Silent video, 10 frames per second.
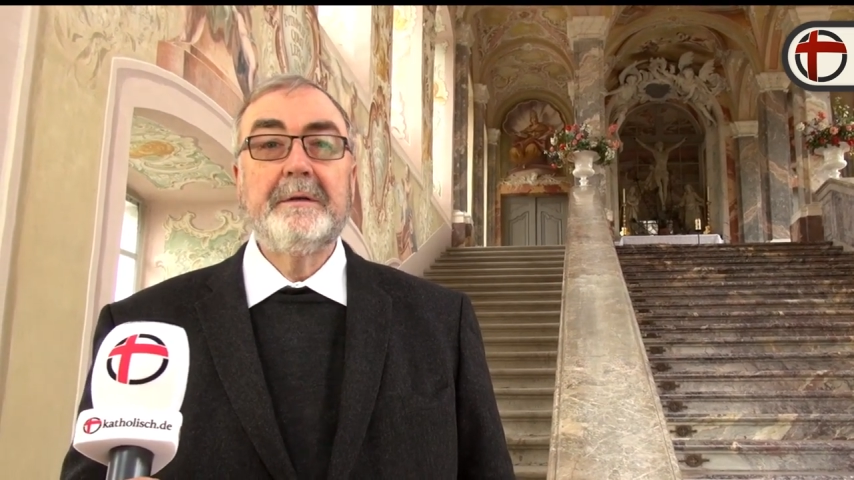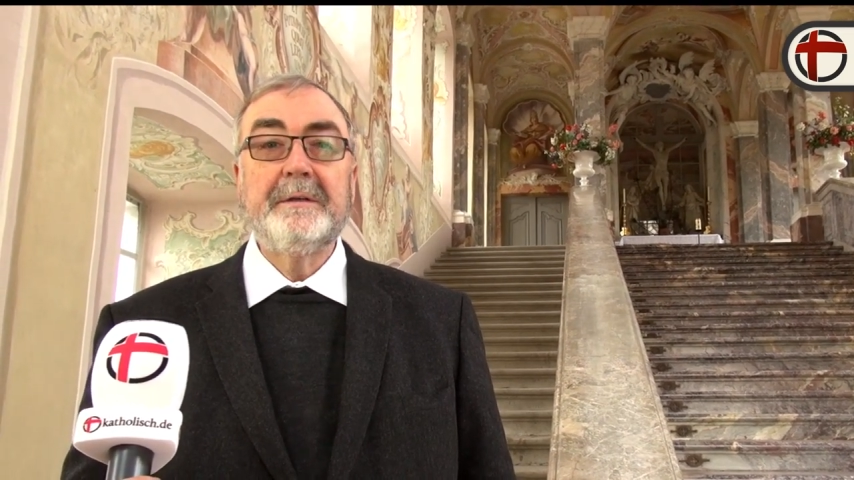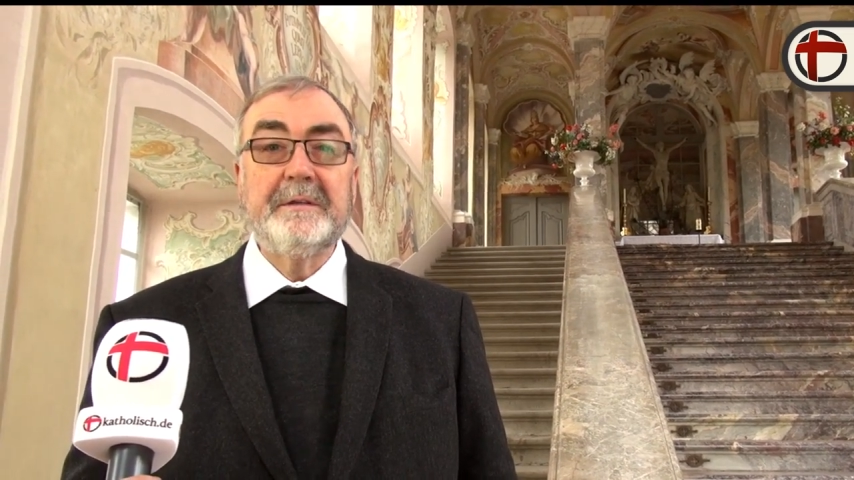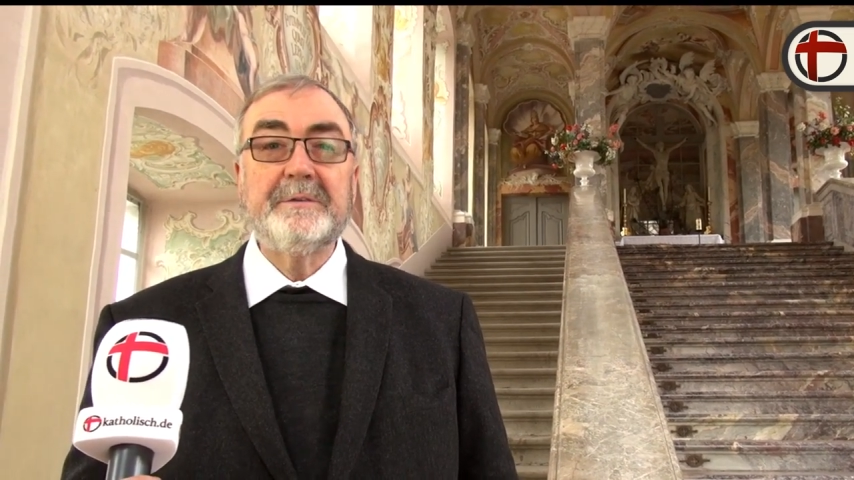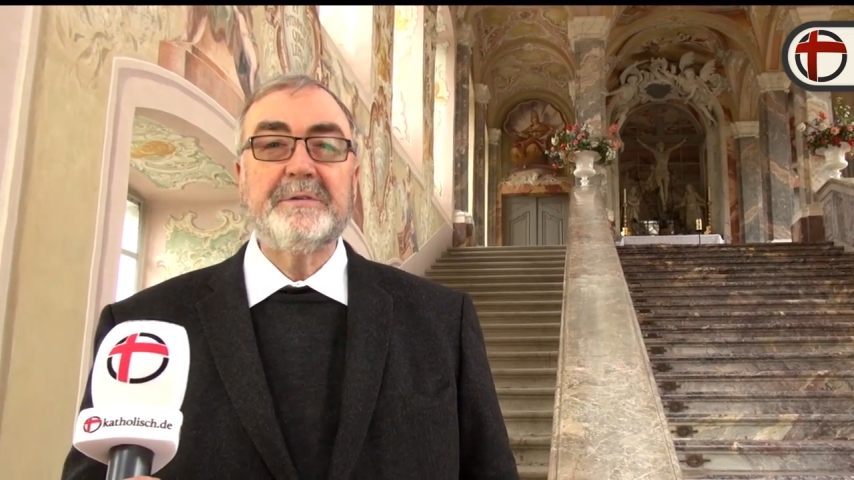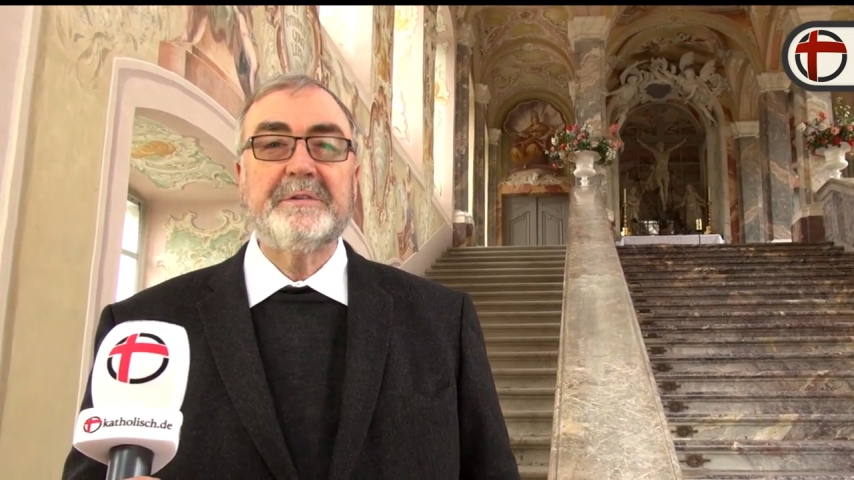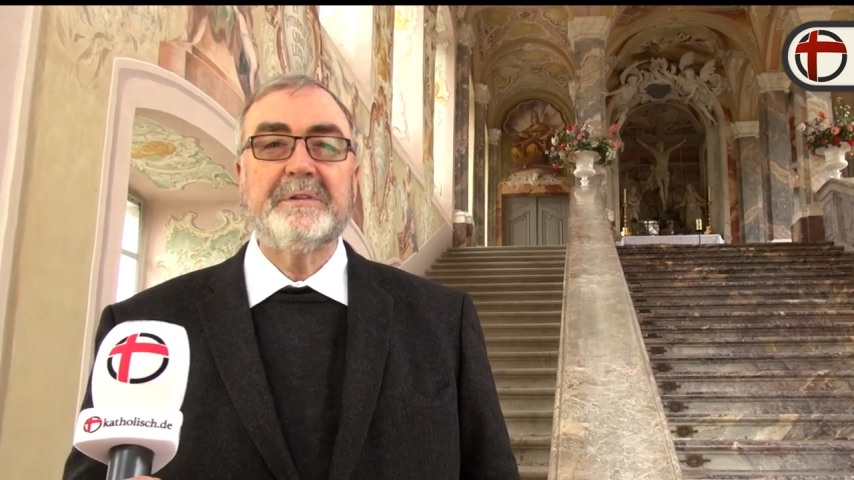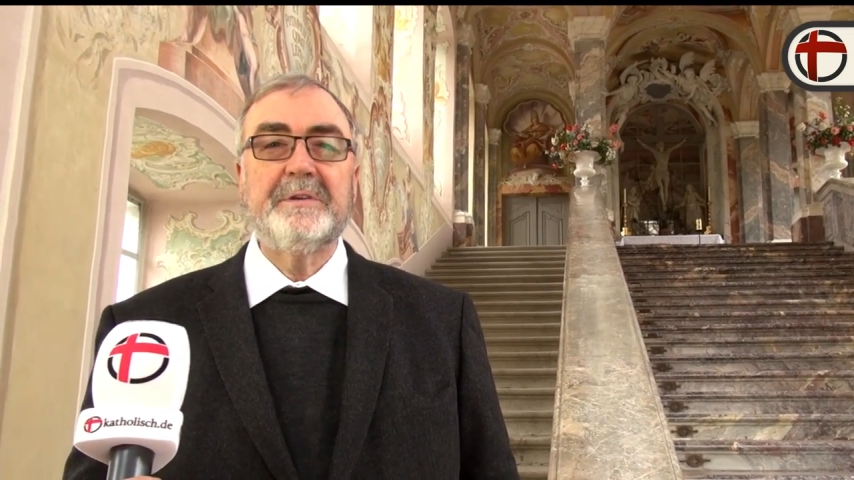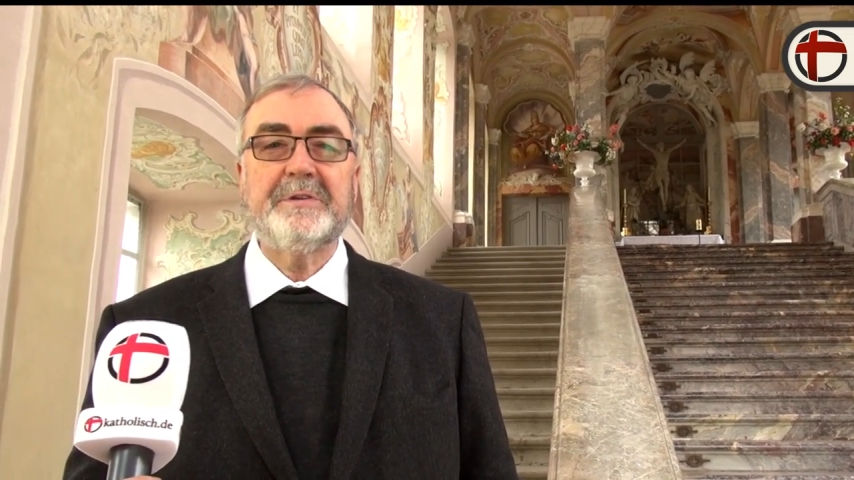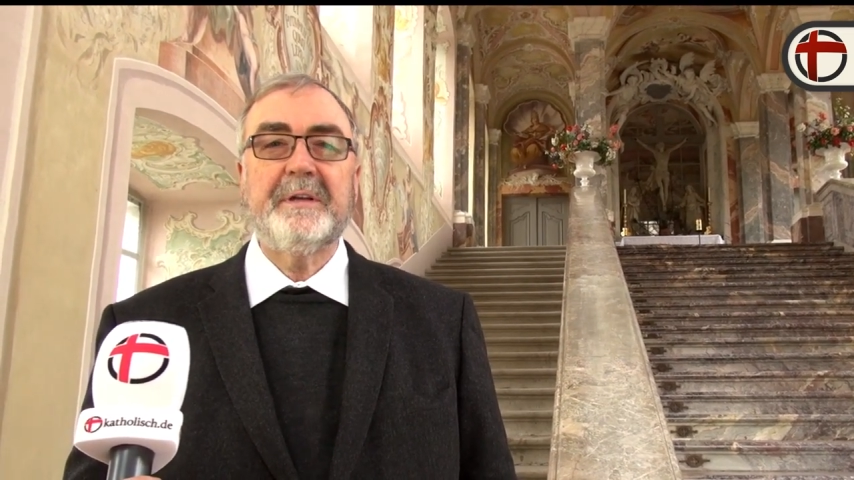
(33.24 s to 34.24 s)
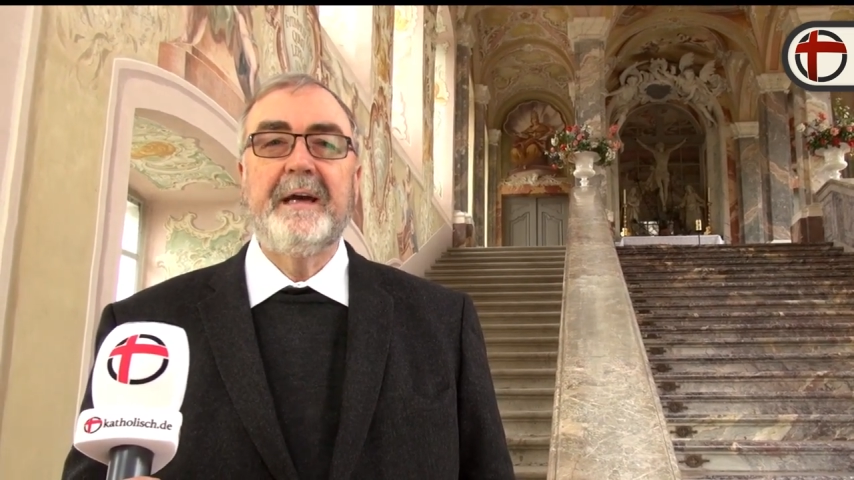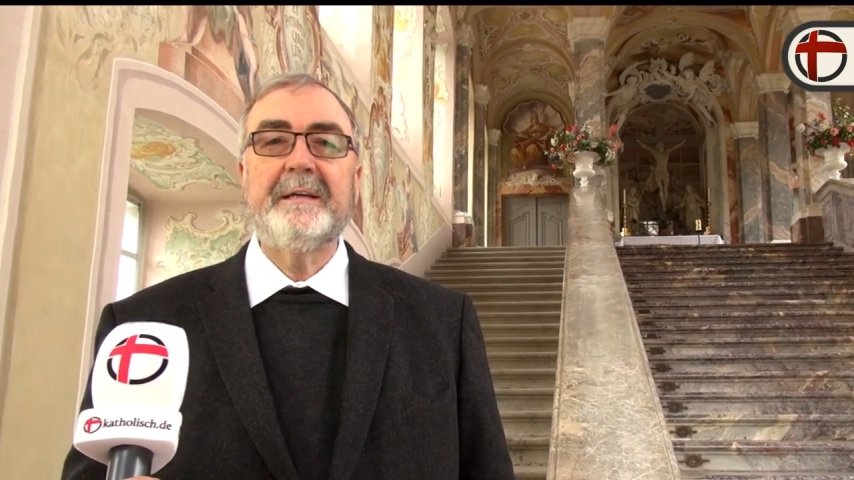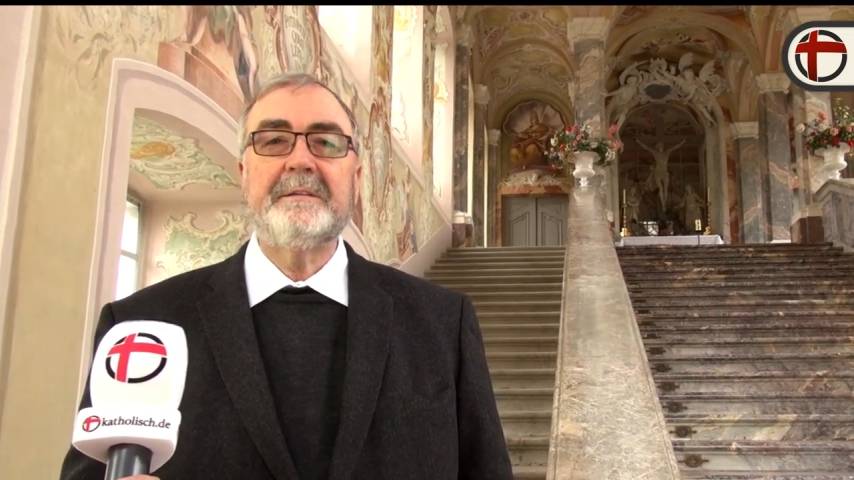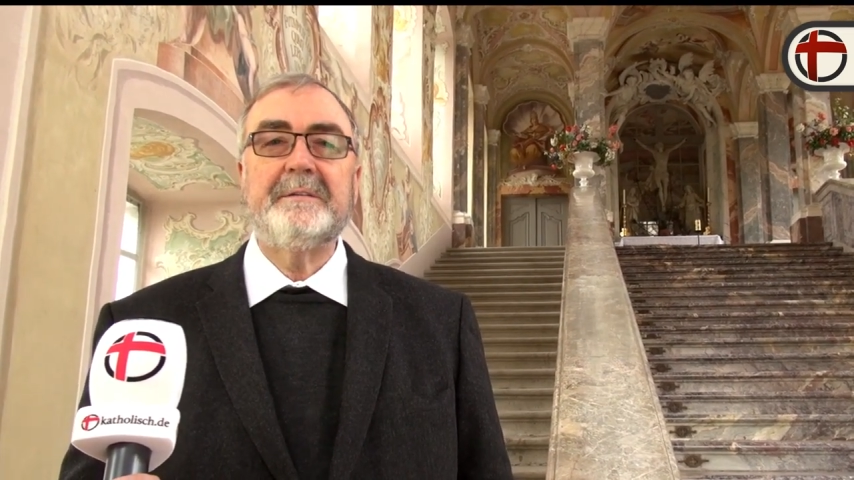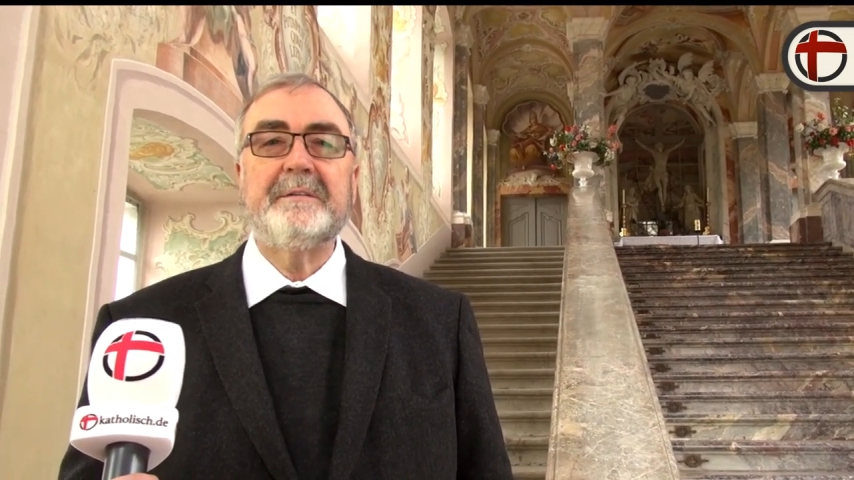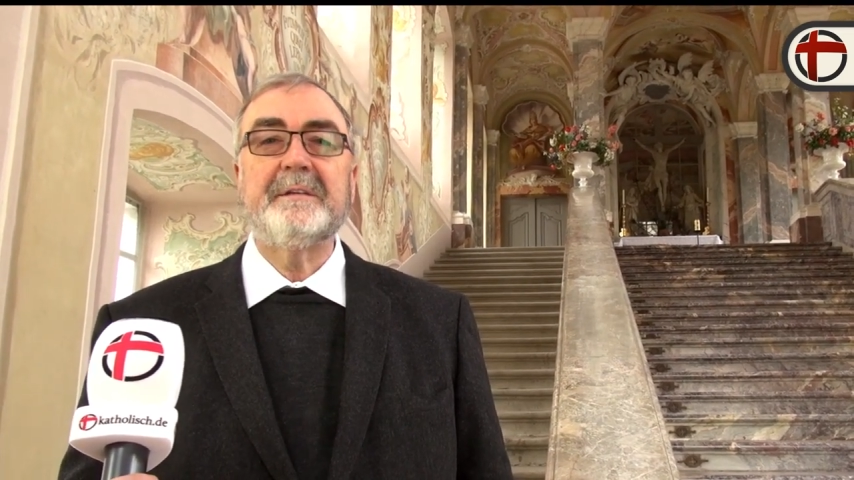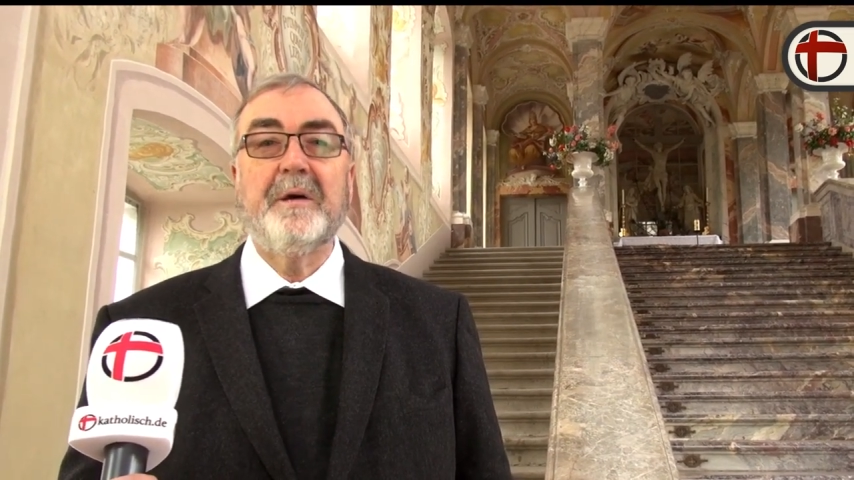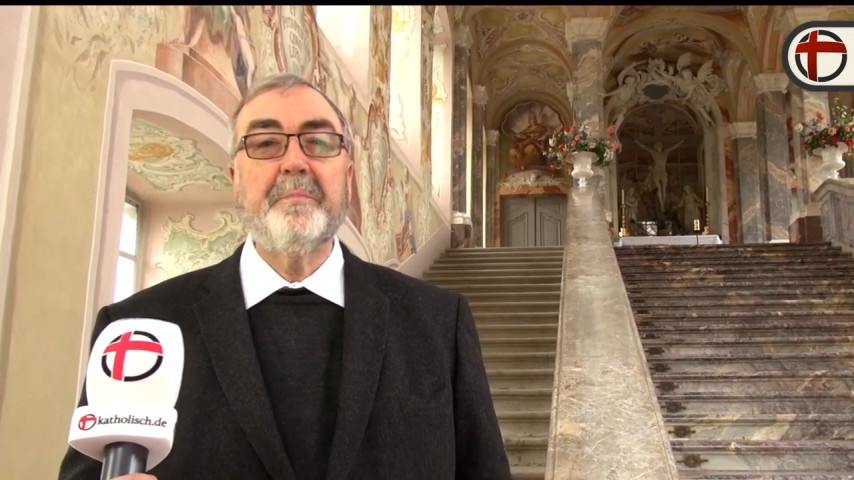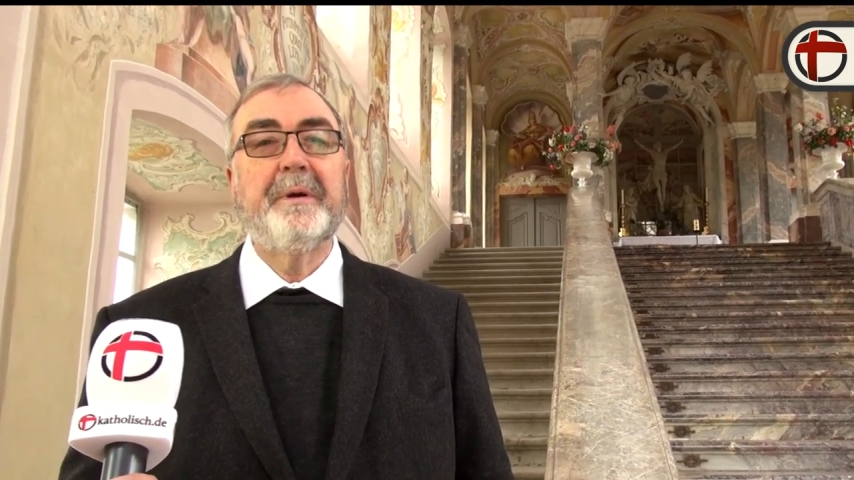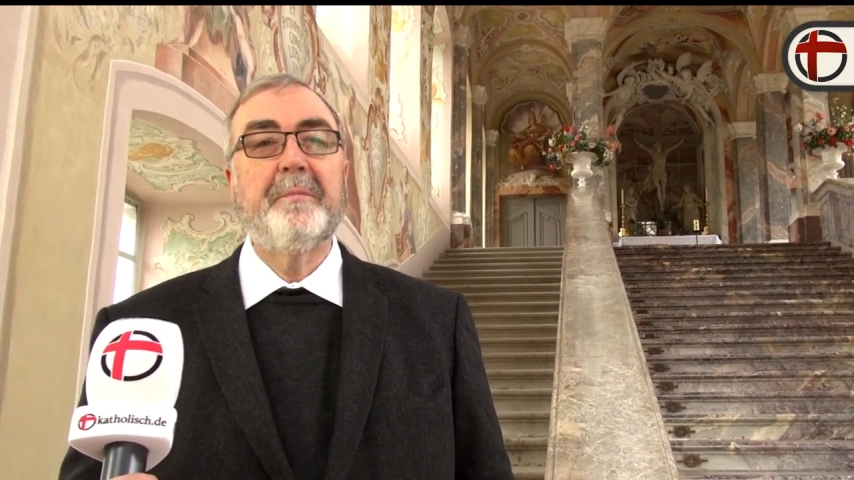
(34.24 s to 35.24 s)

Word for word: Jesus steigt die Treppe